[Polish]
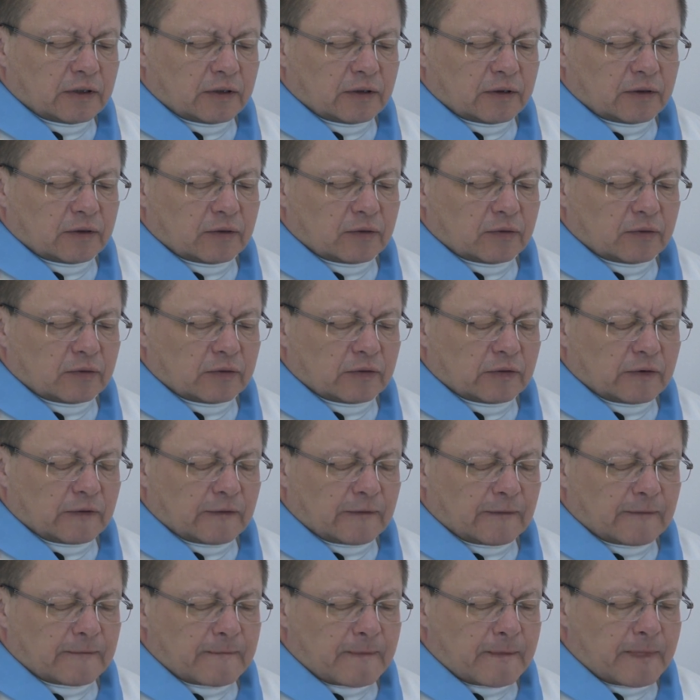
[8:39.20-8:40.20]
E,
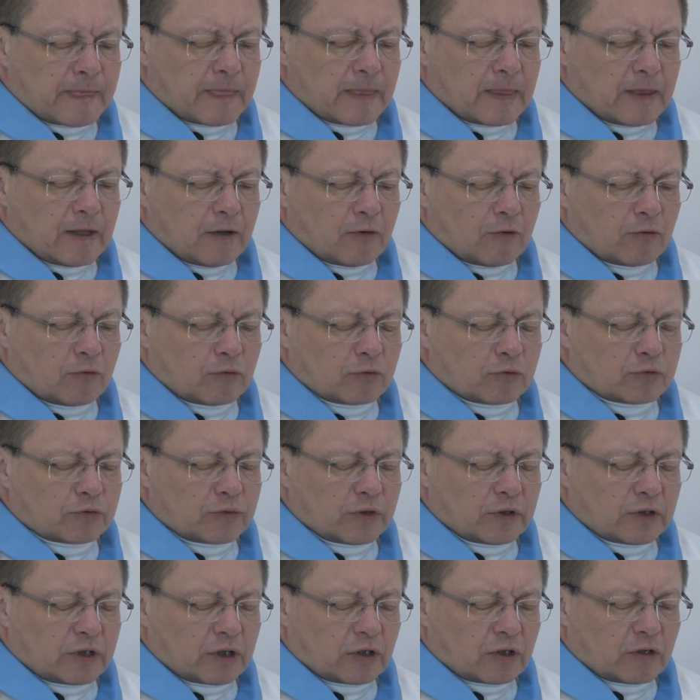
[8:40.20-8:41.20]
u
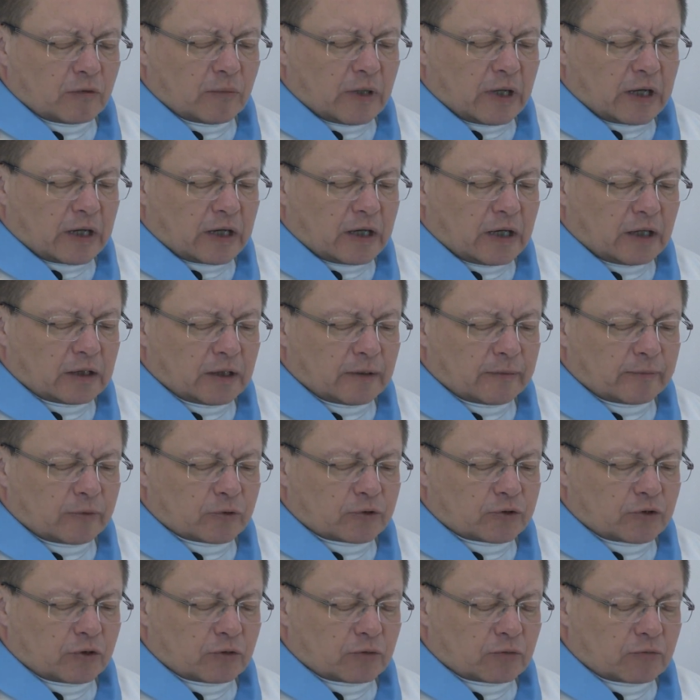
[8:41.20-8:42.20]
świętego Marka na
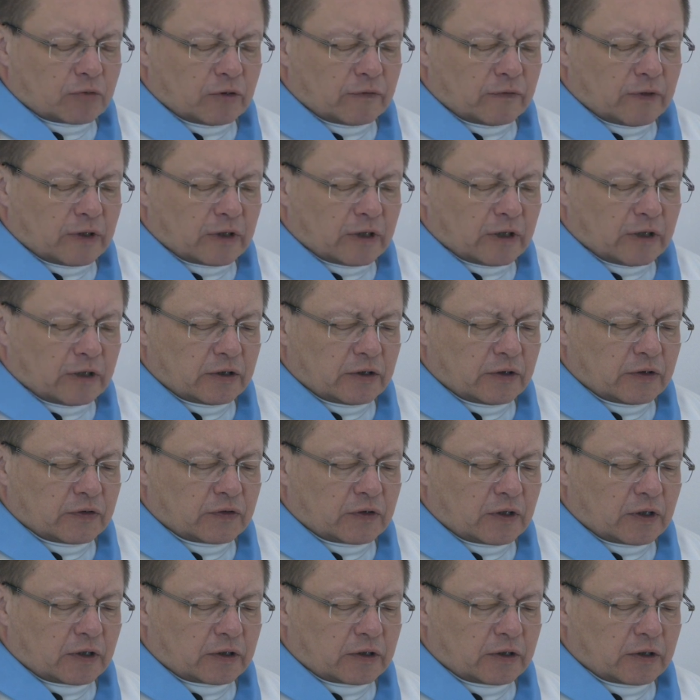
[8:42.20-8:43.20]
początku Ewangelii
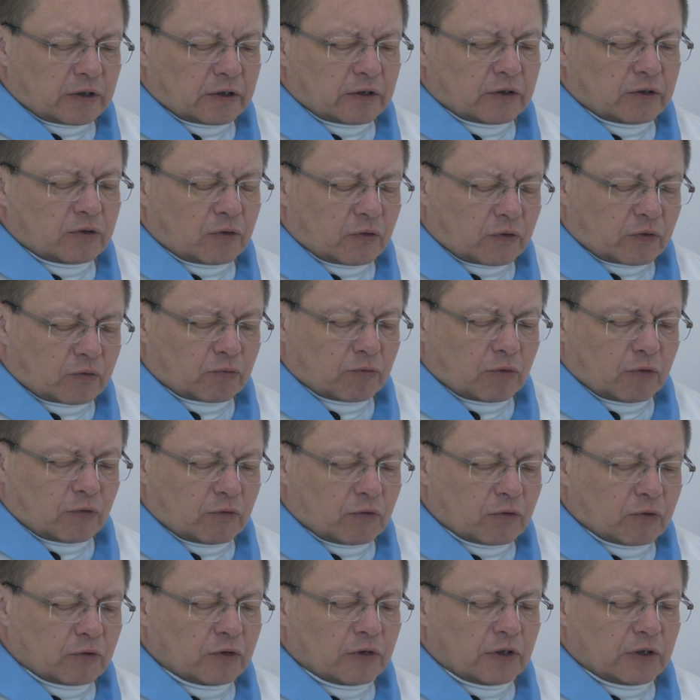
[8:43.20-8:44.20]
jest takie to
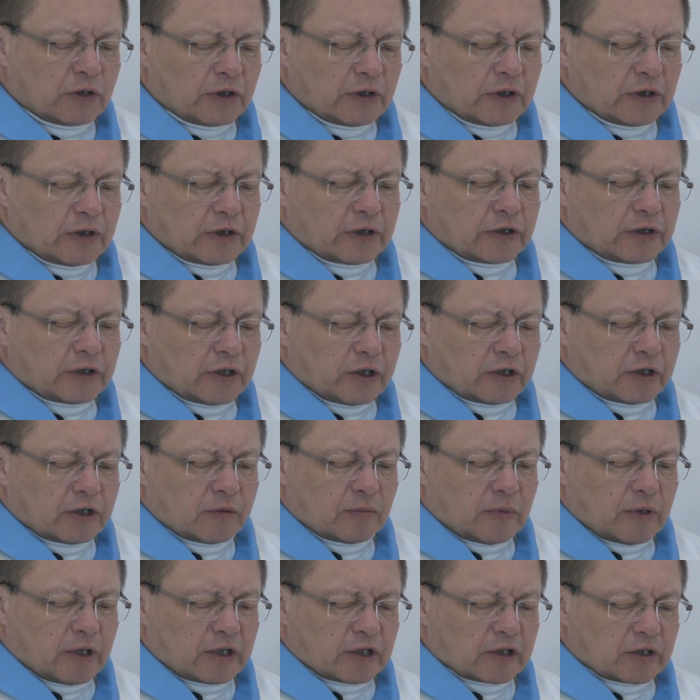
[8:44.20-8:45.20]
słowo, kiedy
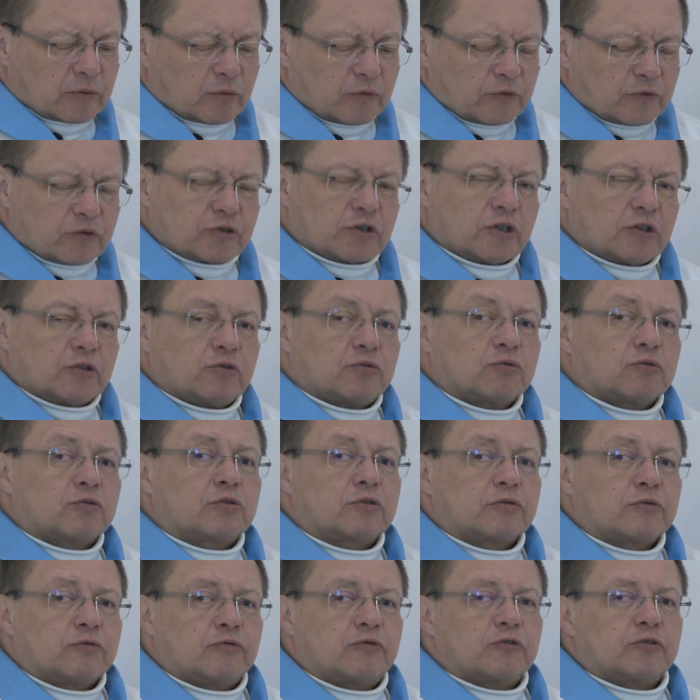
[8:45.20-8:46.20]
Marek mówi, że
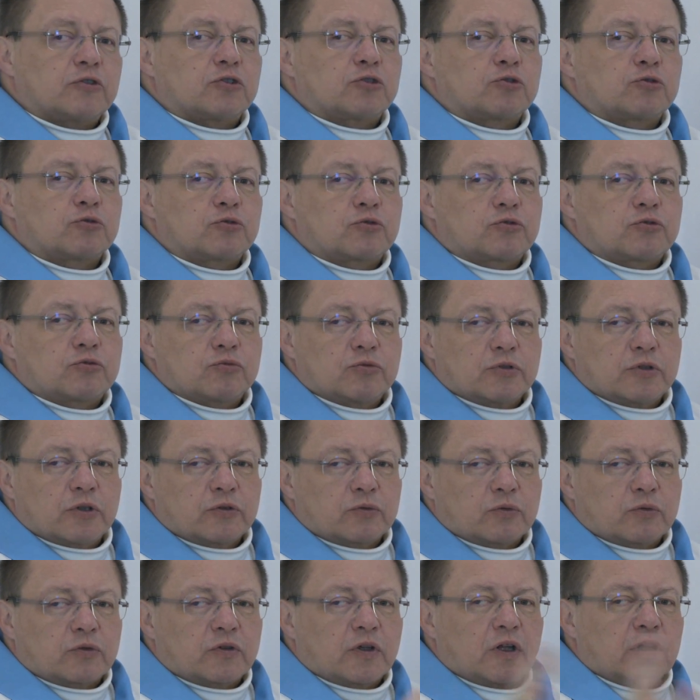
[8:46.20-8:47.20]
duch wyrzucił
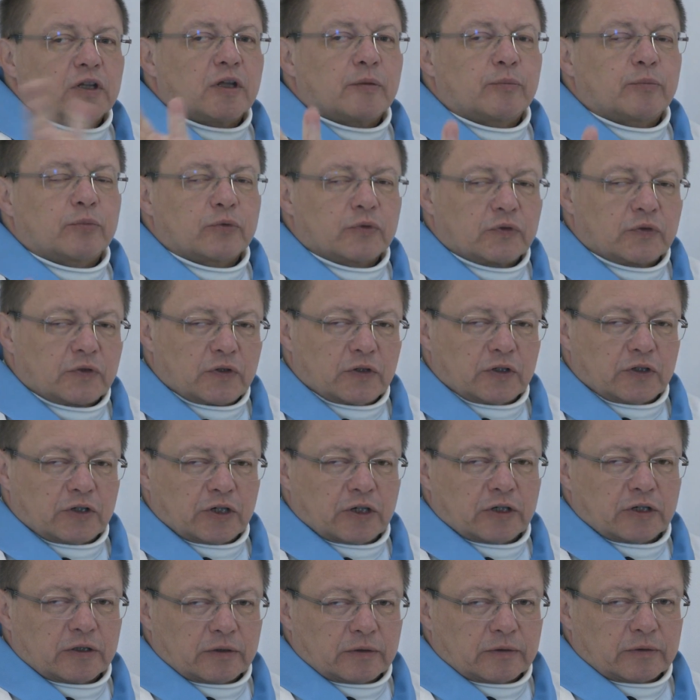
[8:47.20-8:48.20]
Jezusa na pustynię.